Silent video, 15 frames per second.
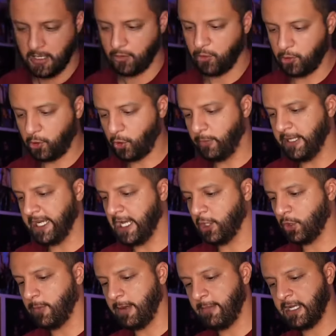قلت لكم انا
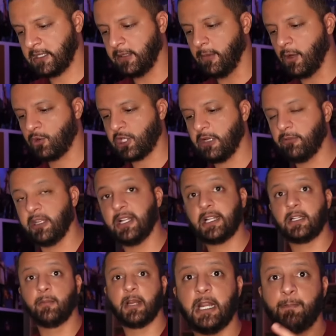هادو ما نخدمهمش خاوتي
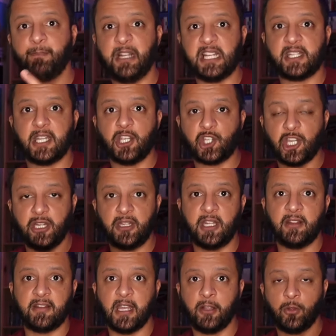نخدم غير بلاي ستيشن
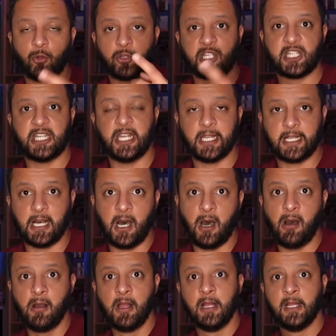نينتندو
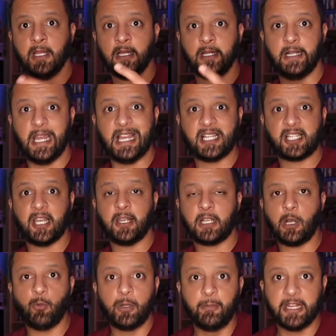سيجا الاس ان
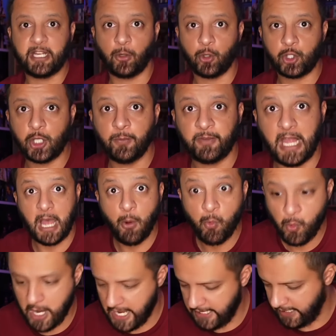كا والميكروسوفت او
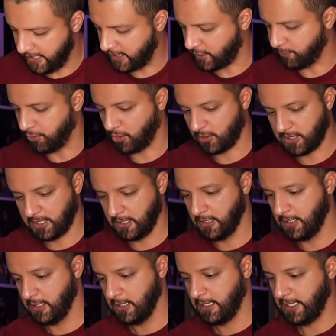الاكس بوكس
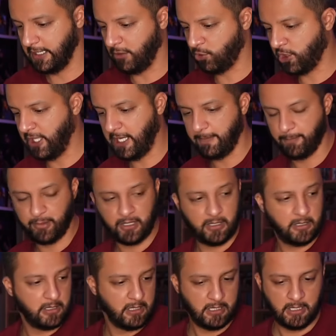هذا واش نحب
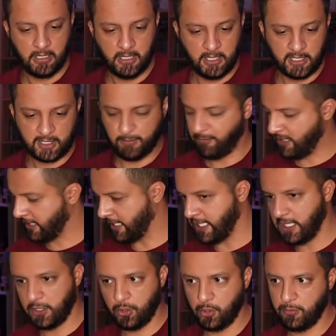سماك
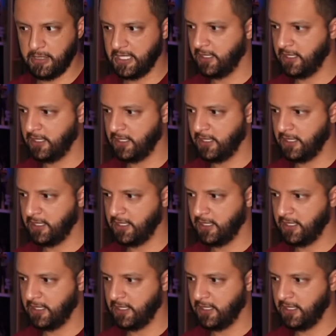هادو ما